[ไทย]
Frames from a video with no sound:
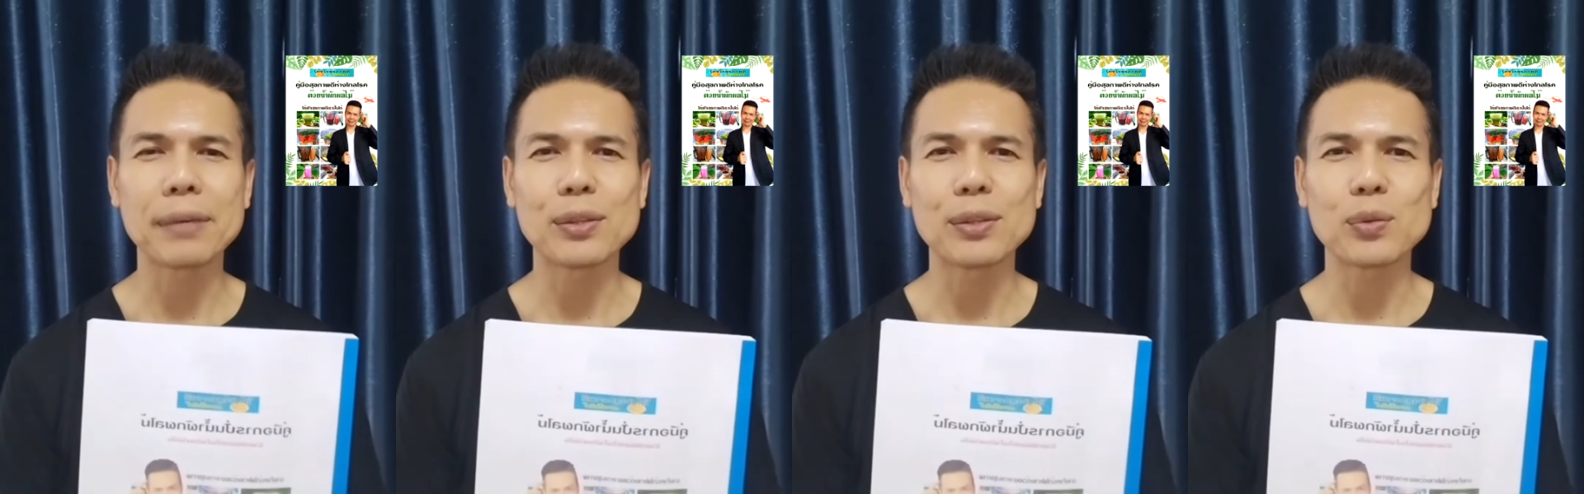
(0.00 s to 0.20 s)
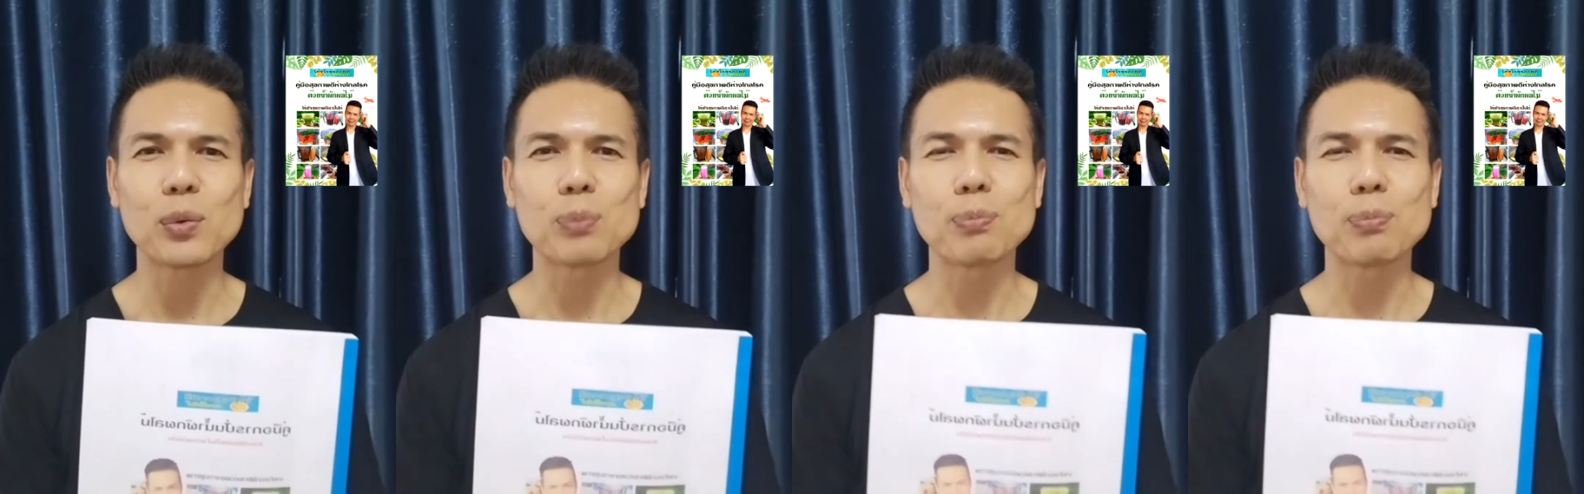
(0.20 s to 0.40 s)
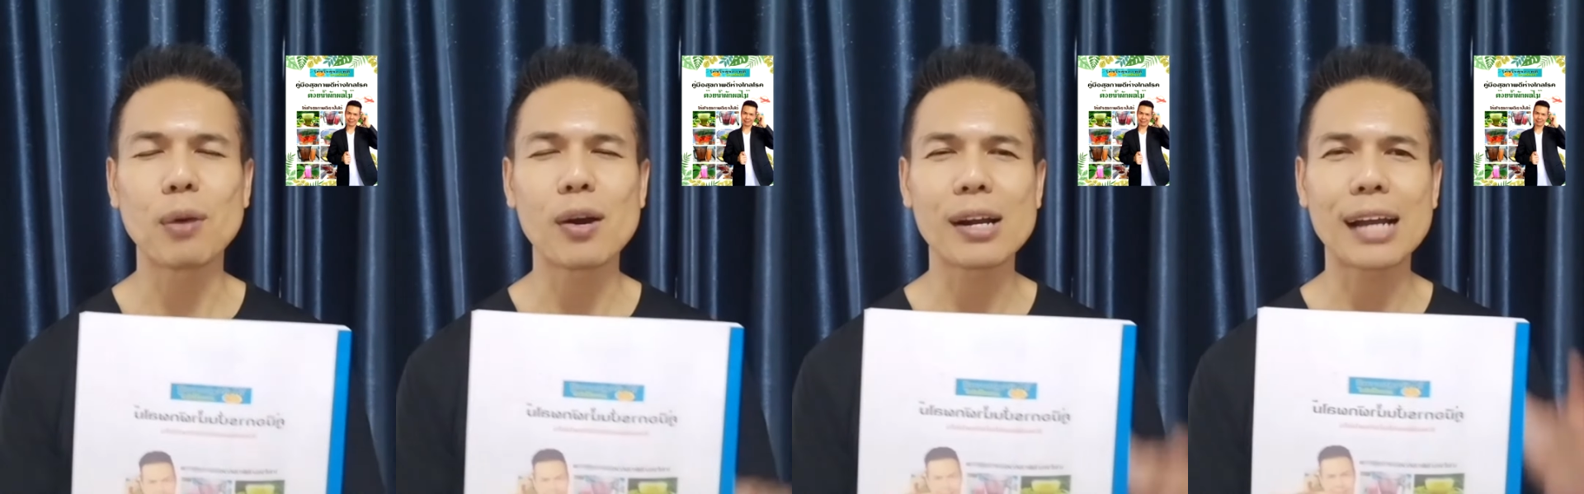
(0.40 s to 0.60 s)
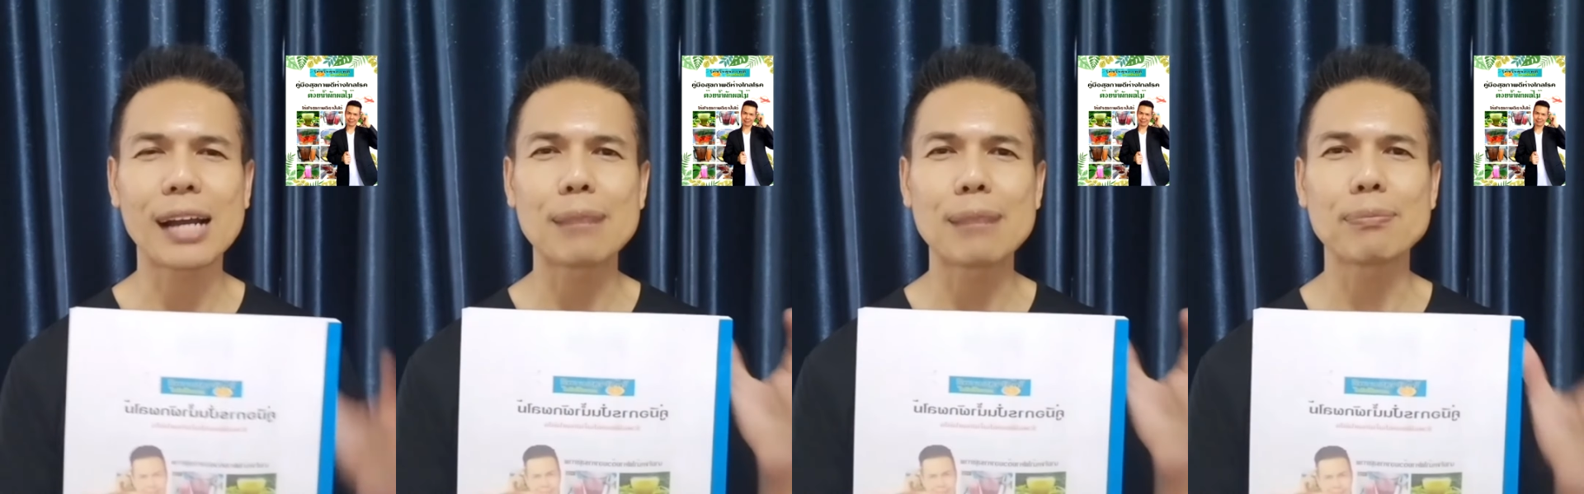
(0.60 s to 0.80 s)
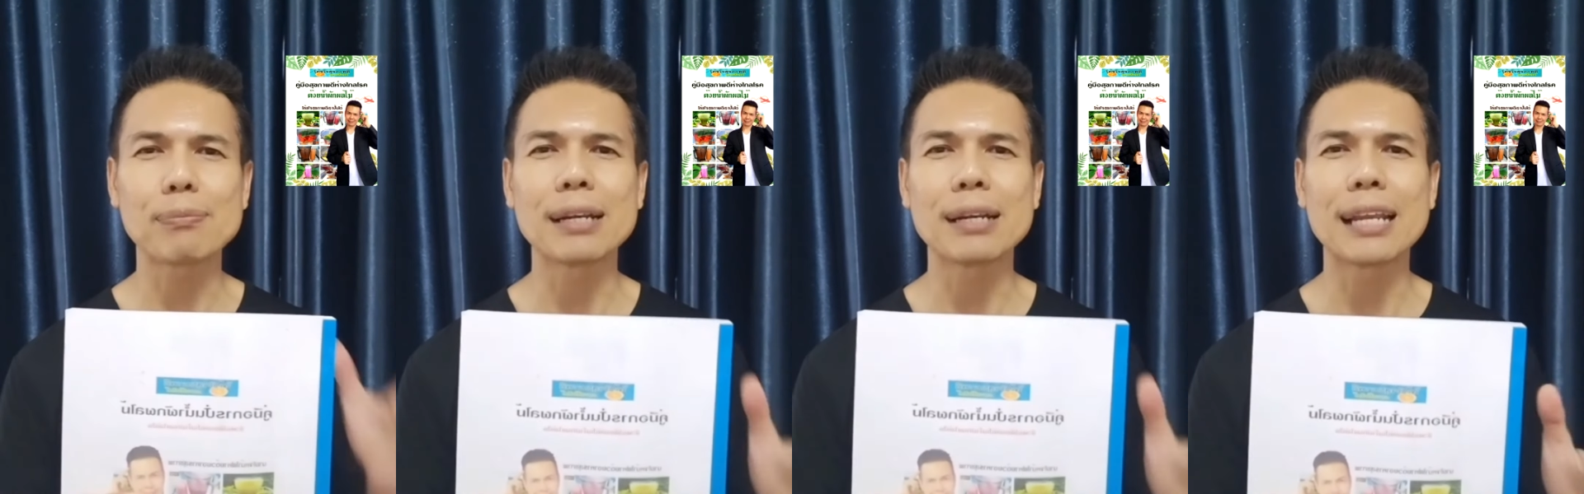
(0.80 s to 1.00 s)
มีสูตรป้อง
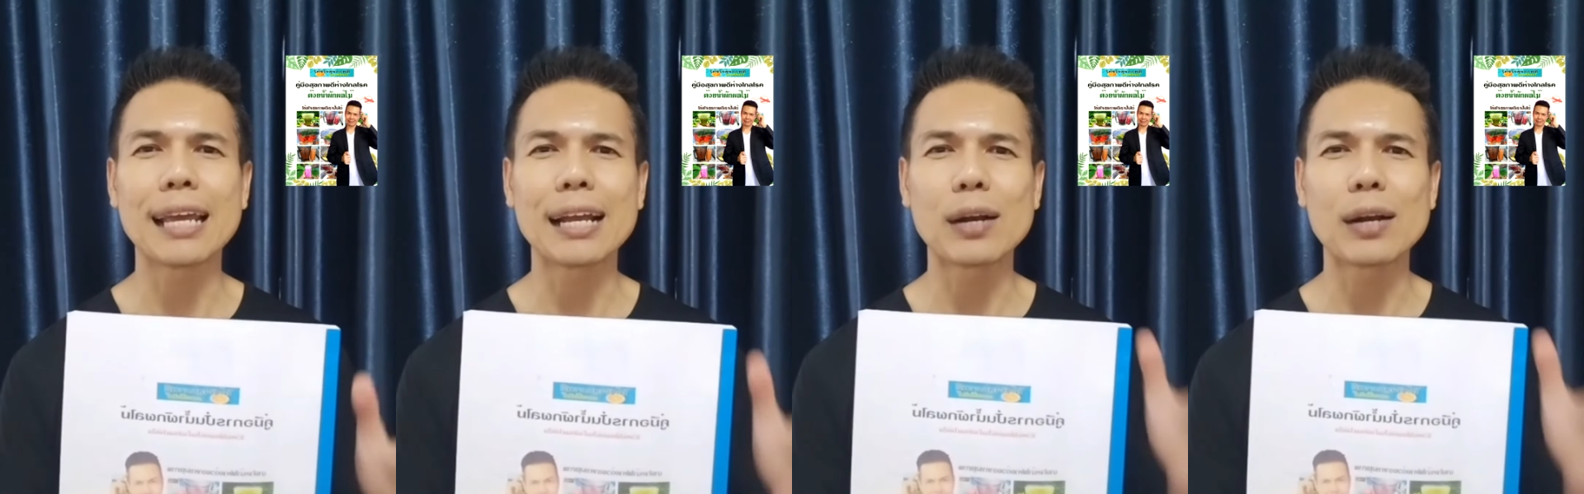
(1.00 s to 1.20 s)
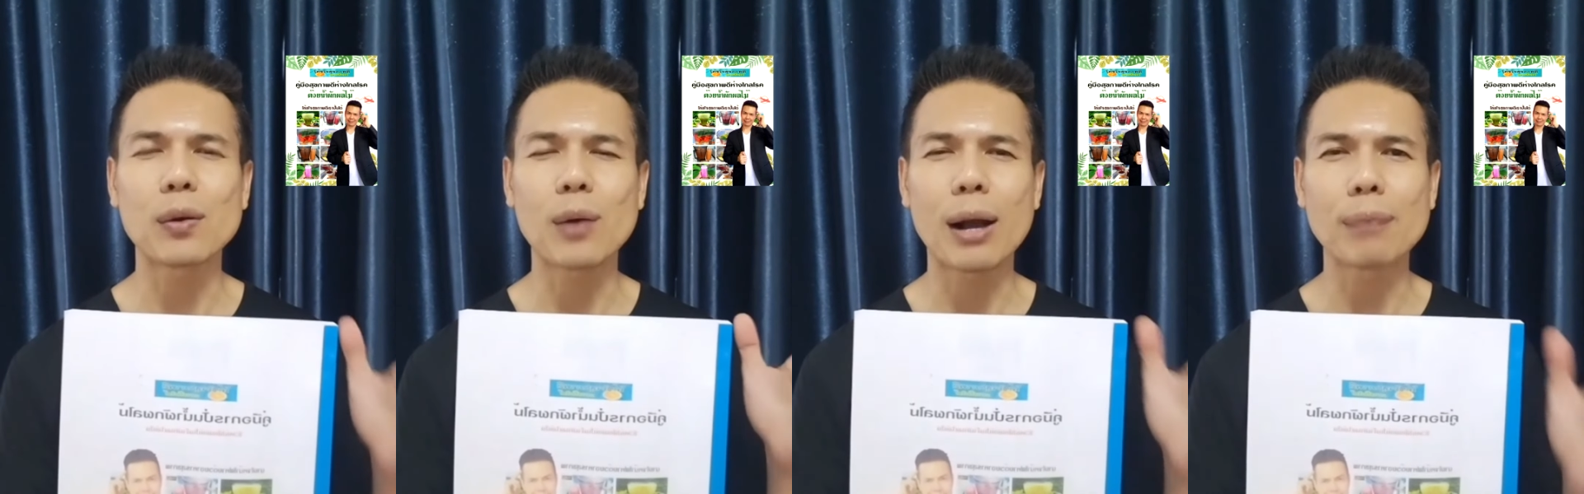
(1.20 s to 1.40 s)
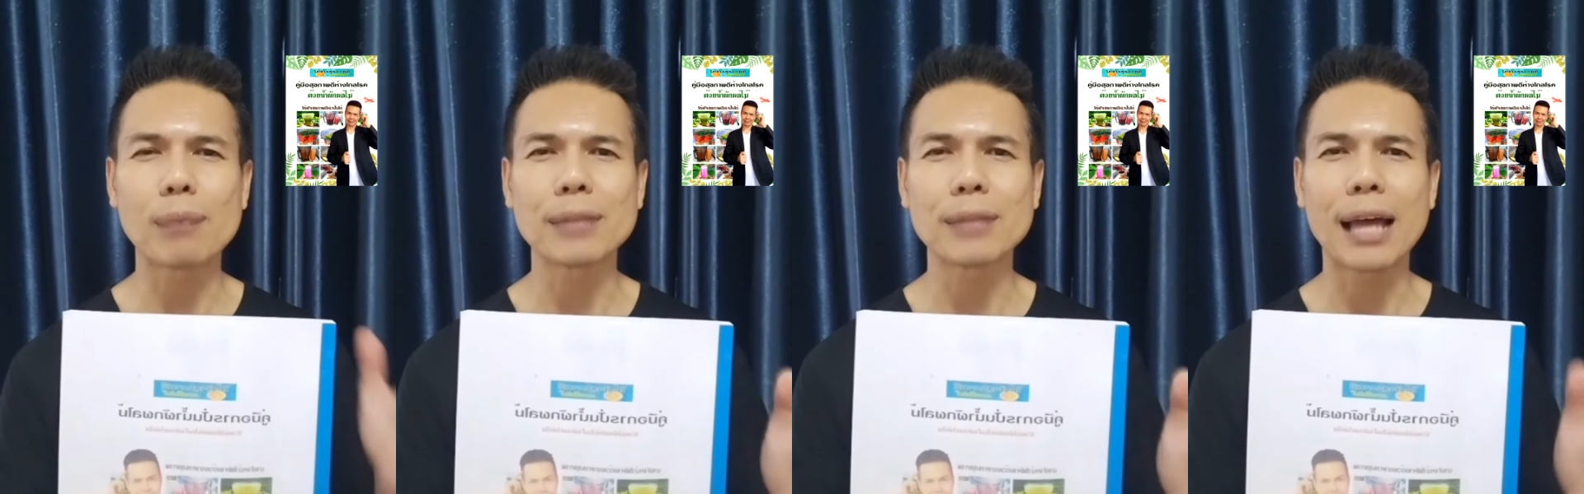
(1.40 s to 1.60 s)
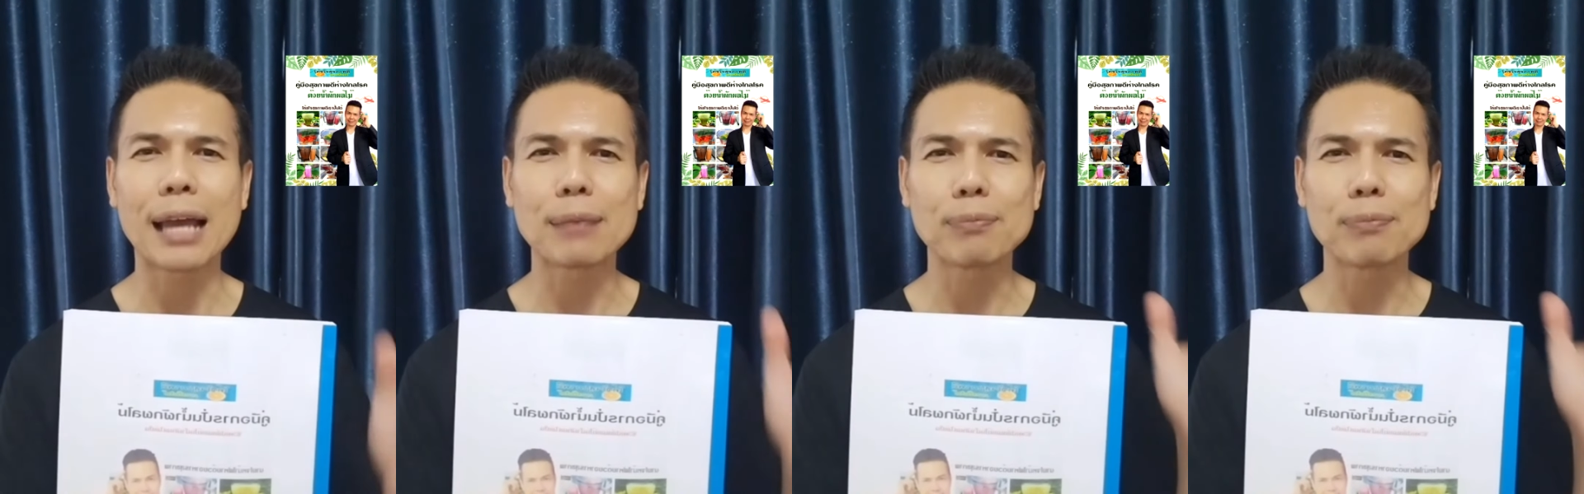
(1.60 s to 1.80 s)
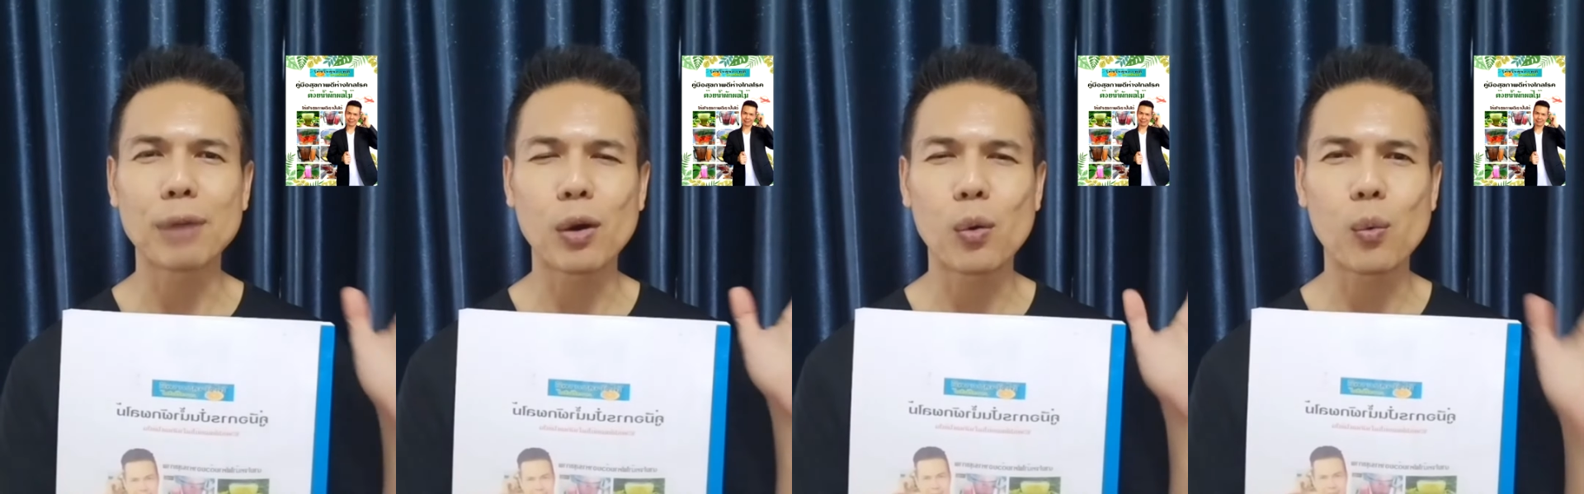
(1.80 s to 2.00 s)
กันมะเร็งความ
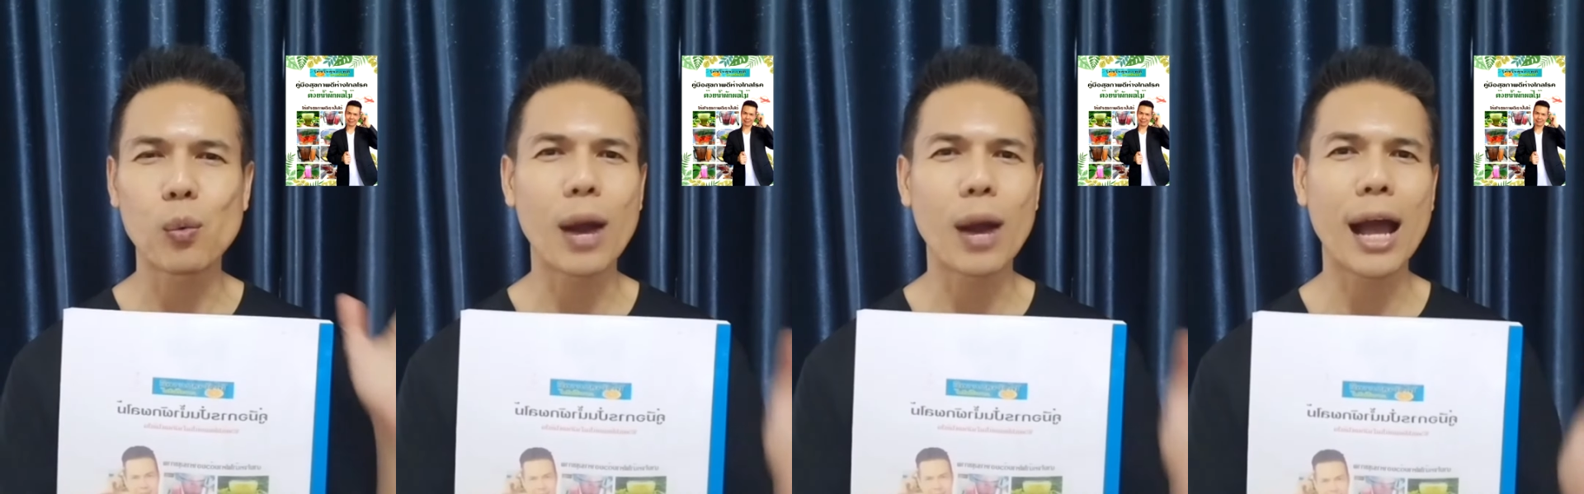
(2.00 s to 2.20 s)
ดันเบา